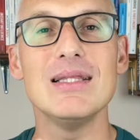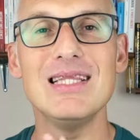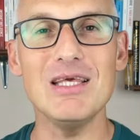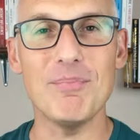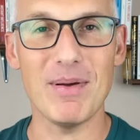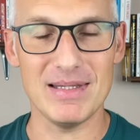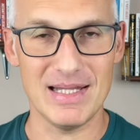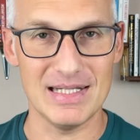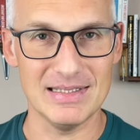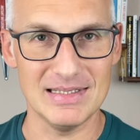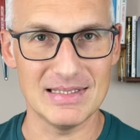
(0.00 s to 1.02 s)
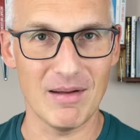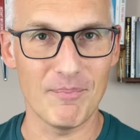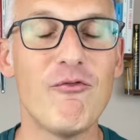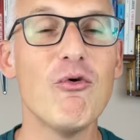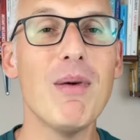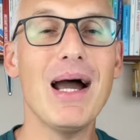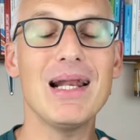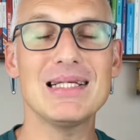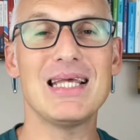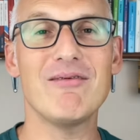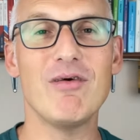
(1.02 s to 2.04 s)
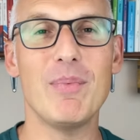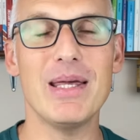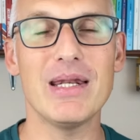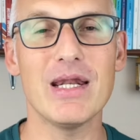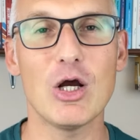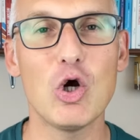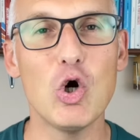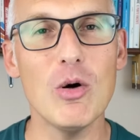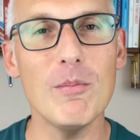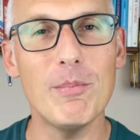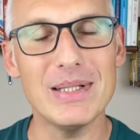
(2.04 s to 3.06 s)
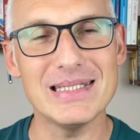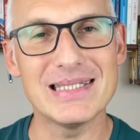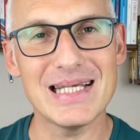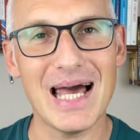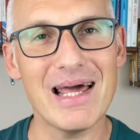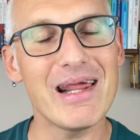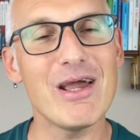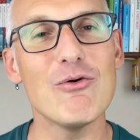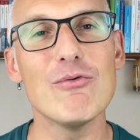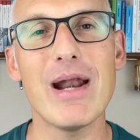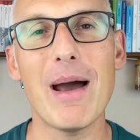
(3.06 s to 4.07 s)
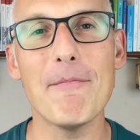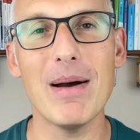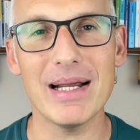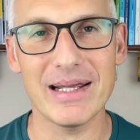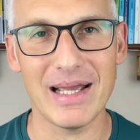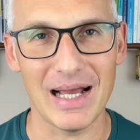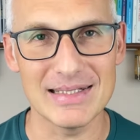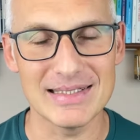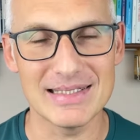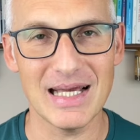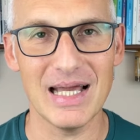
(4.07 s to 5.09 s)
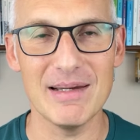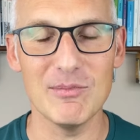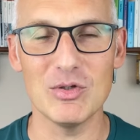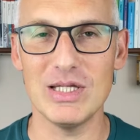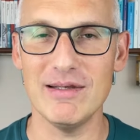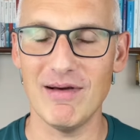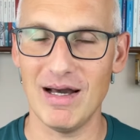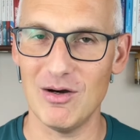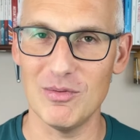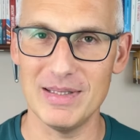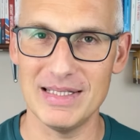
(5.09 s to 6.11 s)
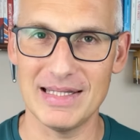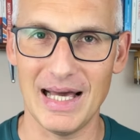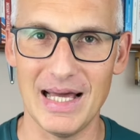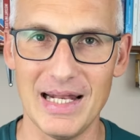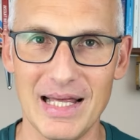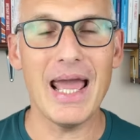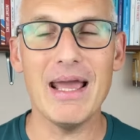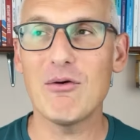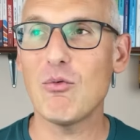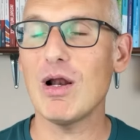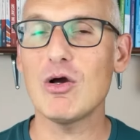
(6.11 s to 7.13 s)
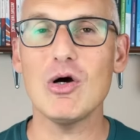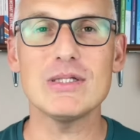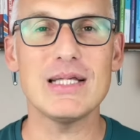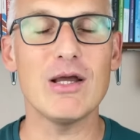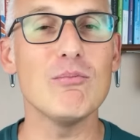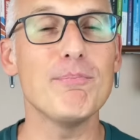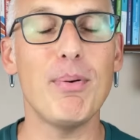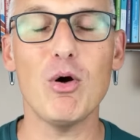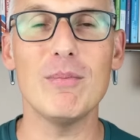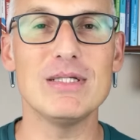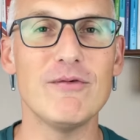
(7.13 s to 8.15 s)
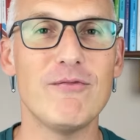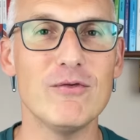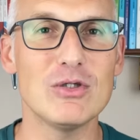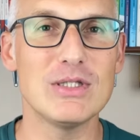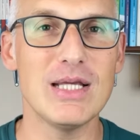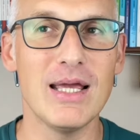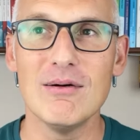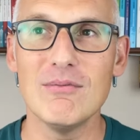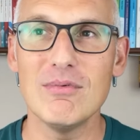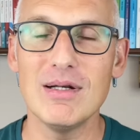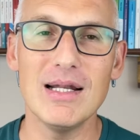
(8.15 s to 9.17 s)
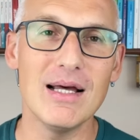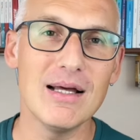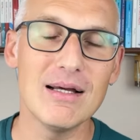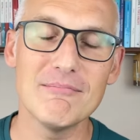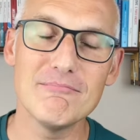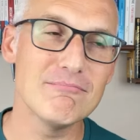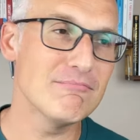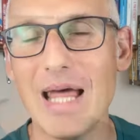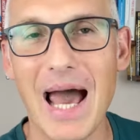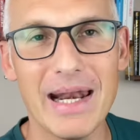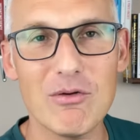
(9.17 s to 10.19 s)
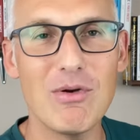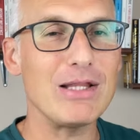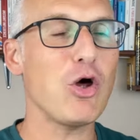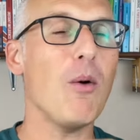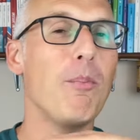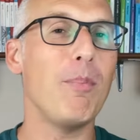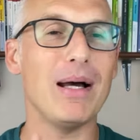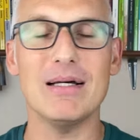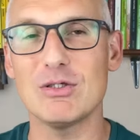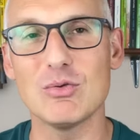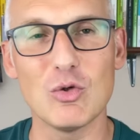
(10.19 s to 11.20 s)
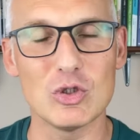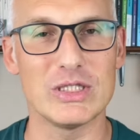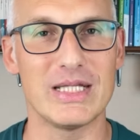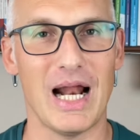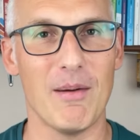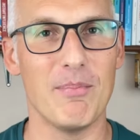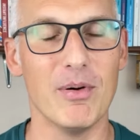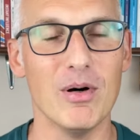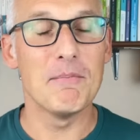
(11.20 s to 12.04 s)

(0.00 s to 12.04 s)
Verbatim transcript: dipendenza. Fumare serve per compensare una mancanza emotiva o mentale. È qualcosa è un po' come se fosse un uh, dare una toppa su uno strappo.